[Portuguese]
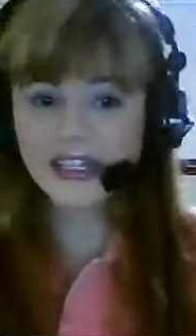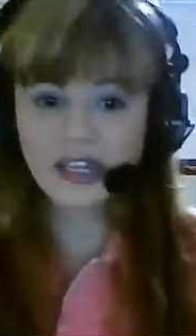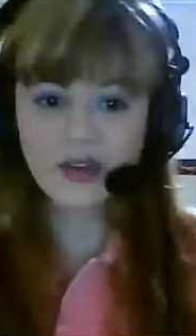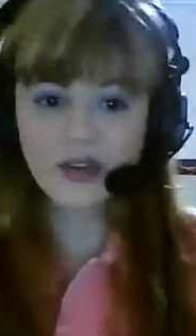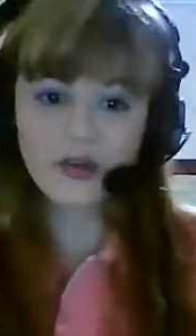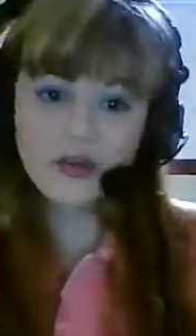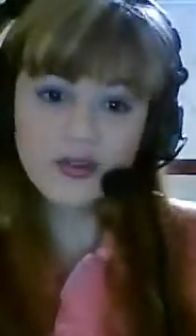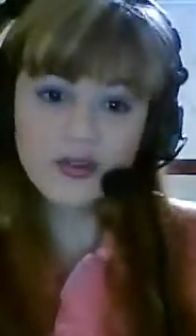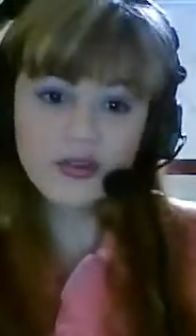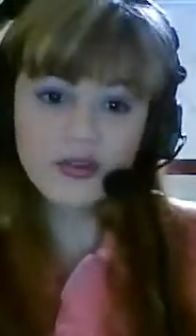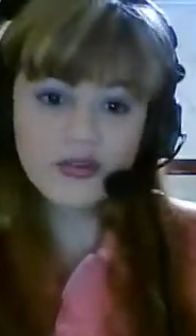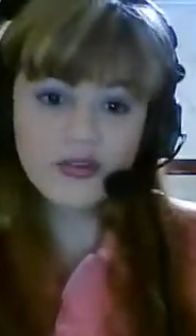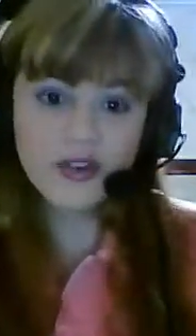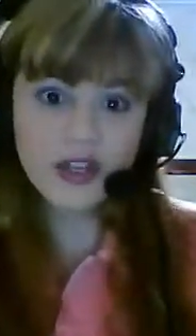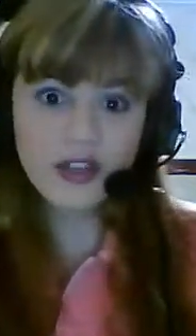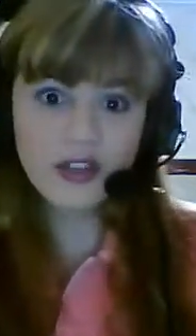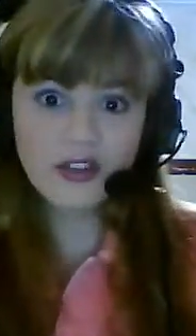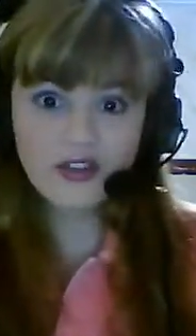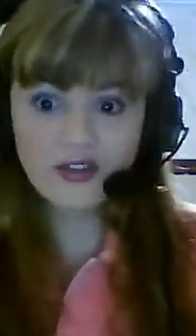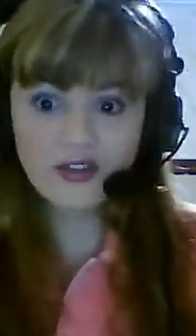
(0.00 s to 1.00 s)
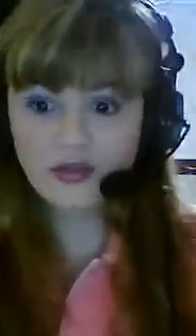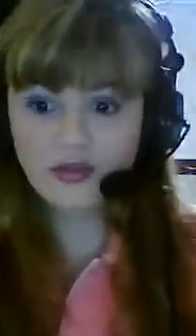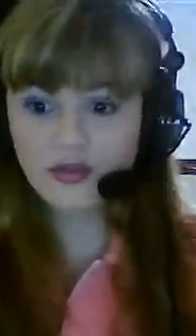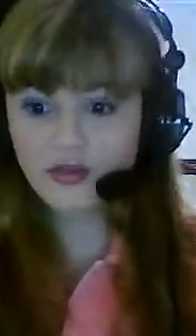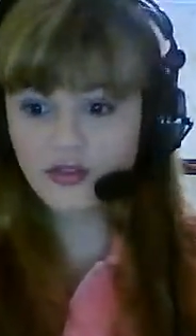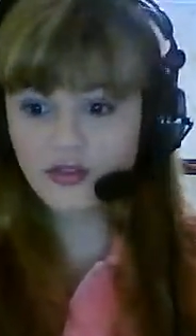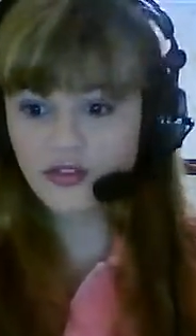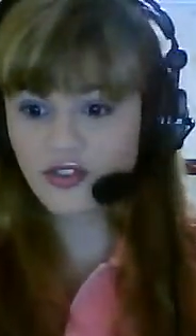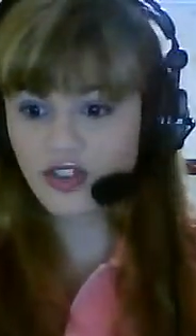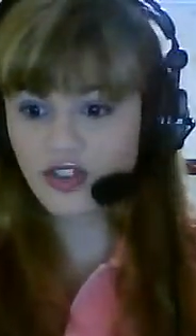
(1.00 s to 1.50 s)
Segundo vídeo do
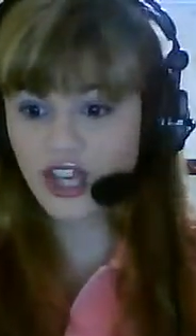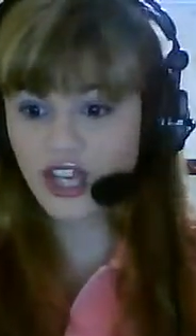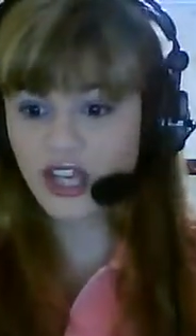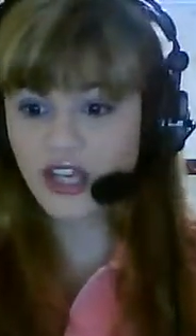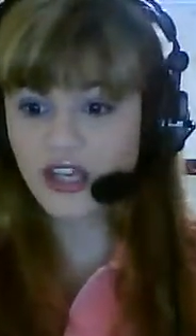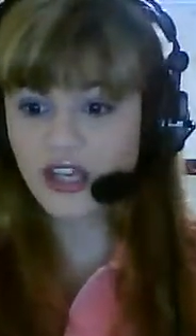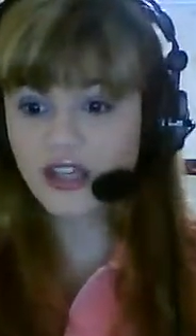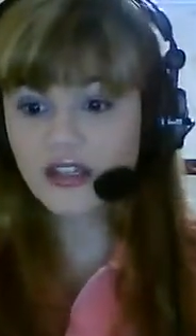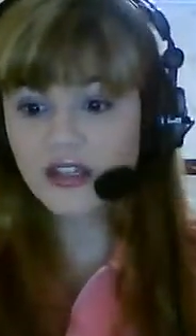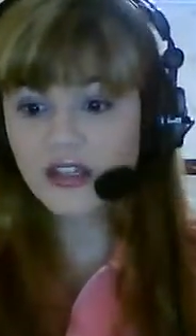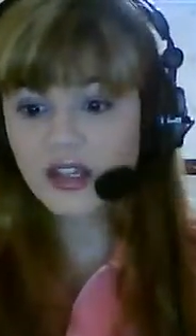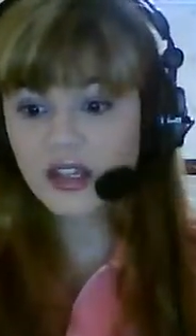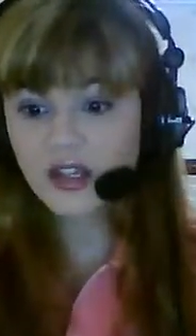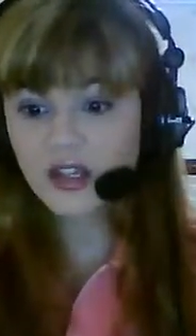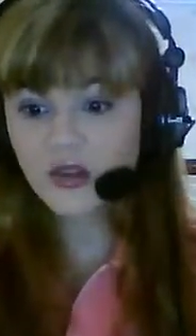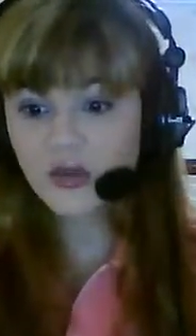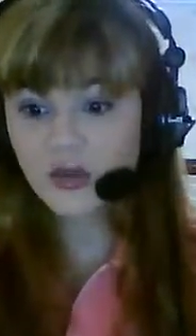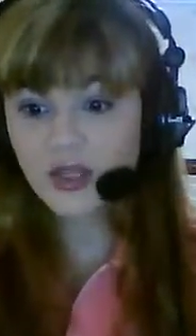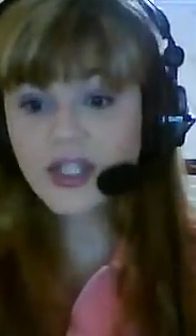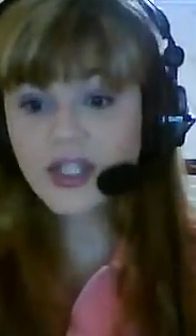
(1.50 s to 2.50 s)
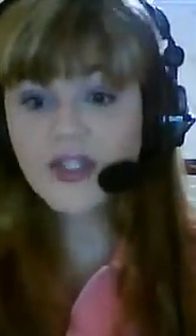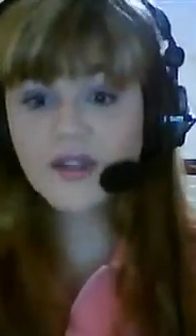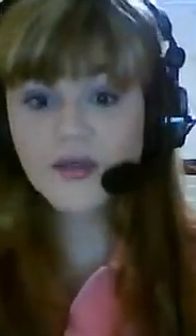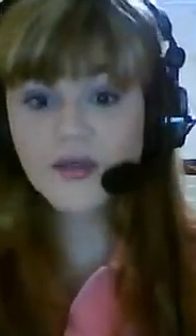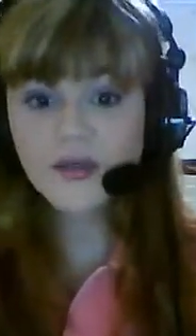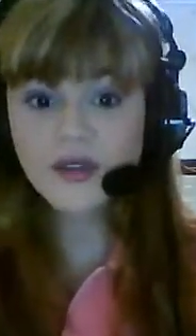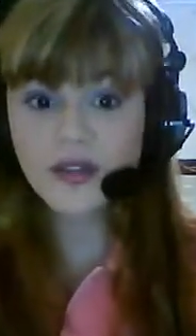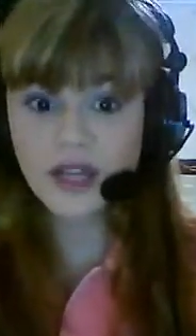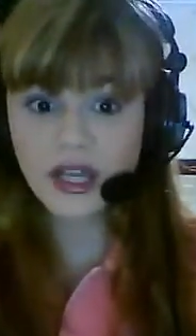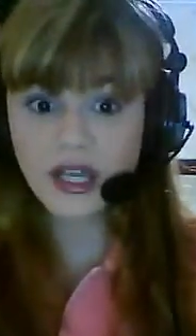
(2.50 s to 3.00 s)
dia 2 de
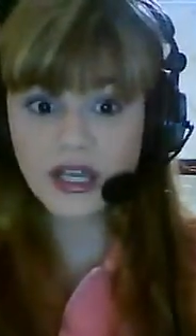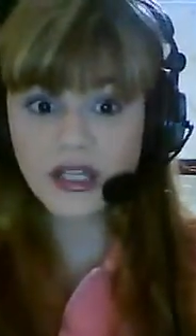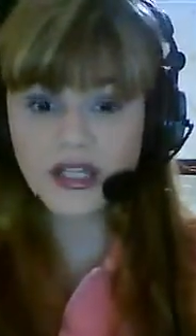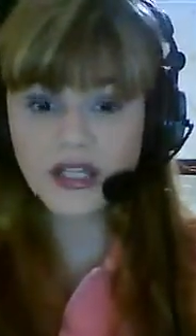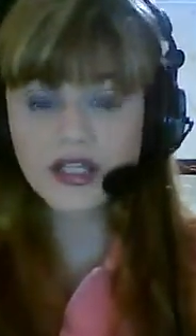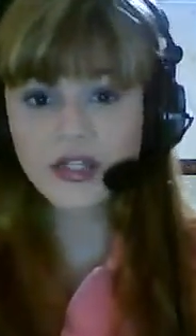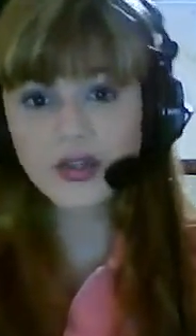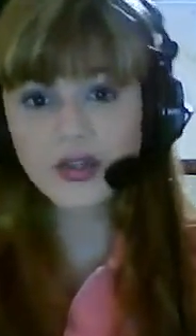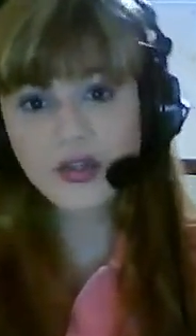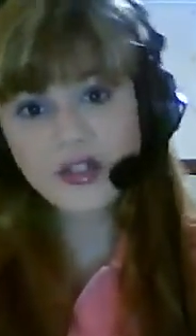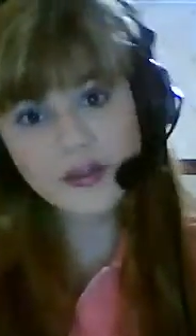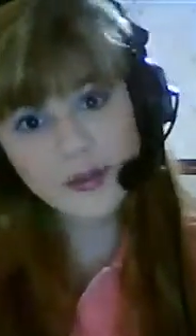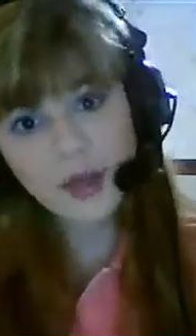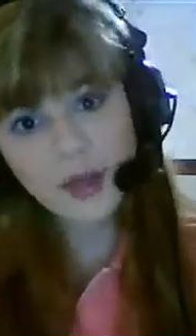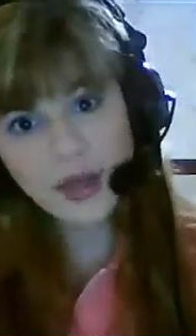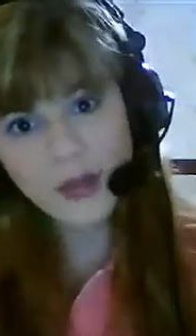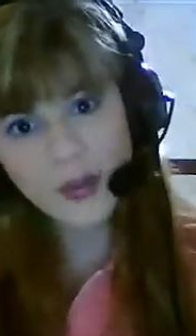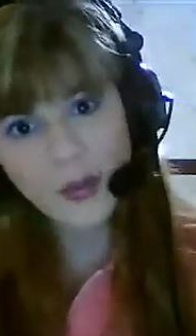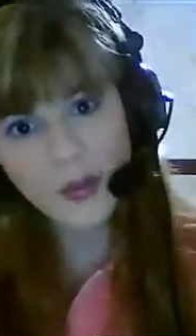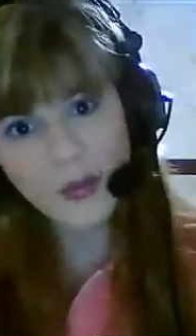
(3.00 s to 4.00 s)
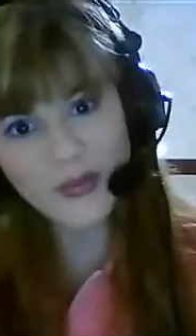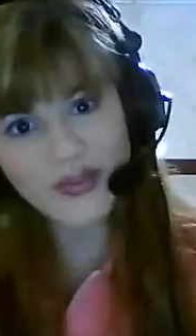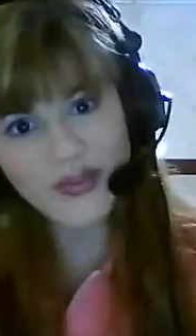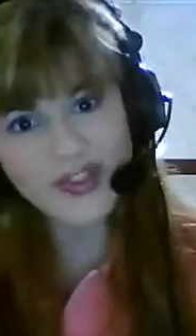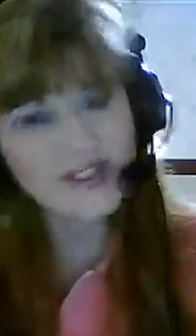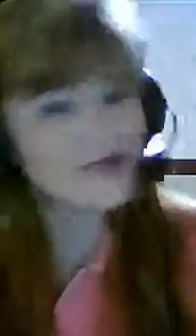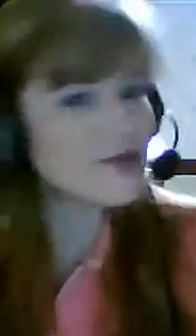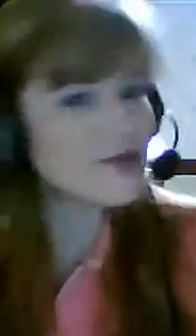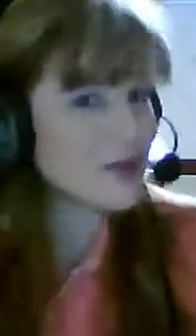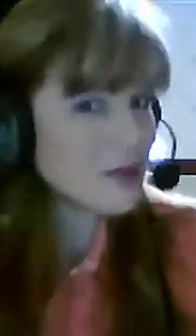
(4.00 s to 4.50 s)
3 de 2011,
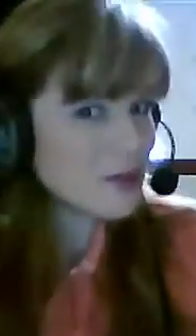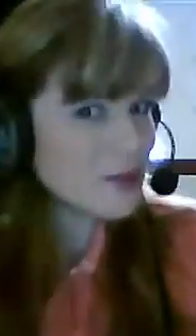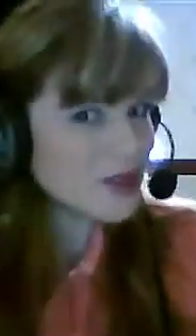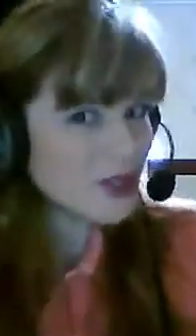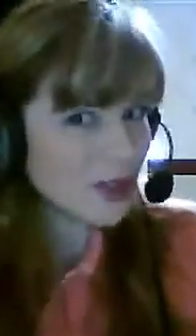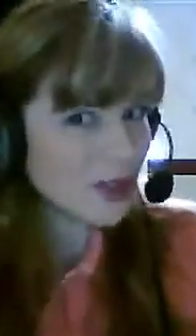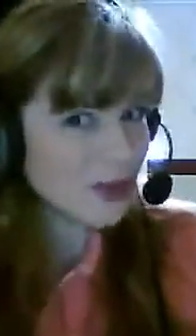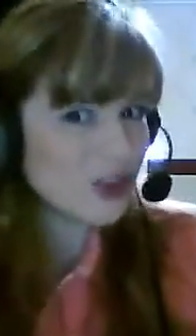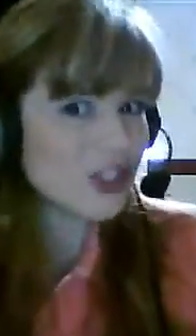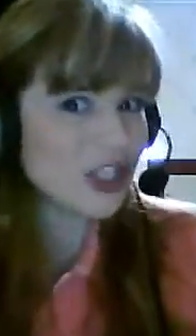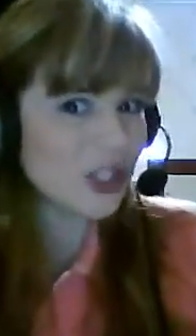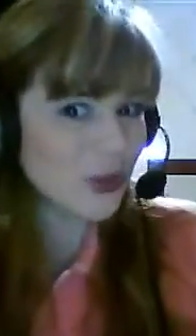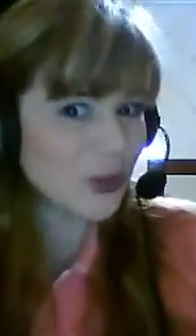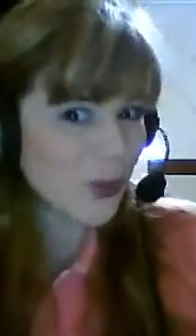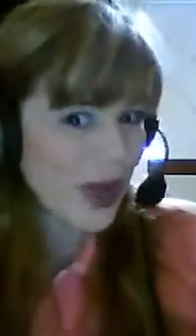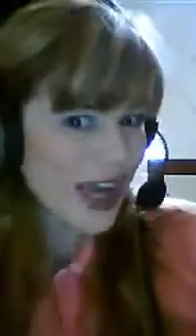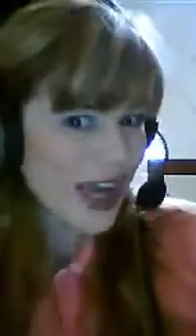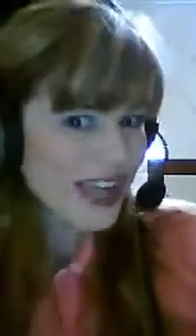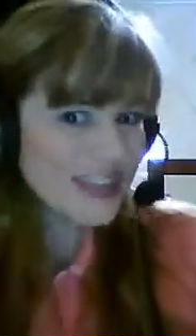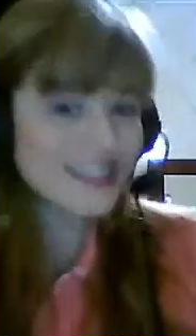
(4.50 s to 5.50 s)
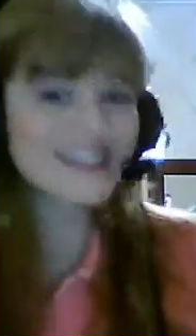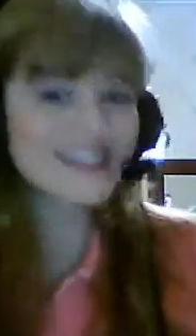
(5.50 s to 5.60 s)
vamos continuar?